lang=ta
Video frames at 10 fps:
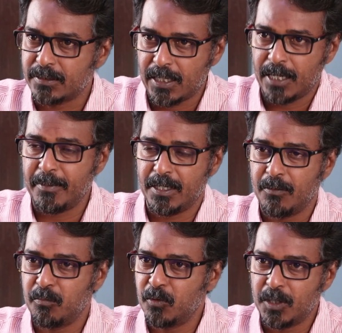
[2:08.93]
தலைமை
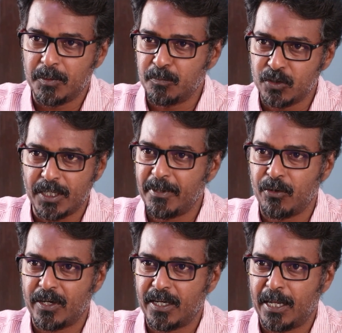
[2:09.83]
முதன்மை
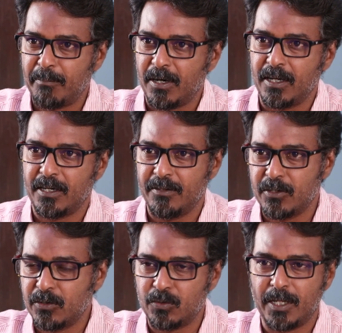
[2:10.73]
ஒருங்கிணைப்பாளர்
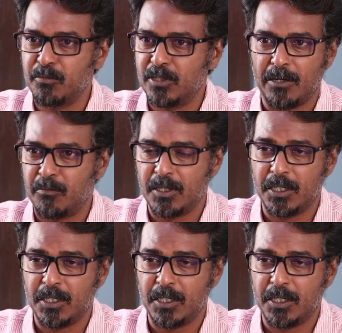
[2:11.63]
இவர் துணை முதல்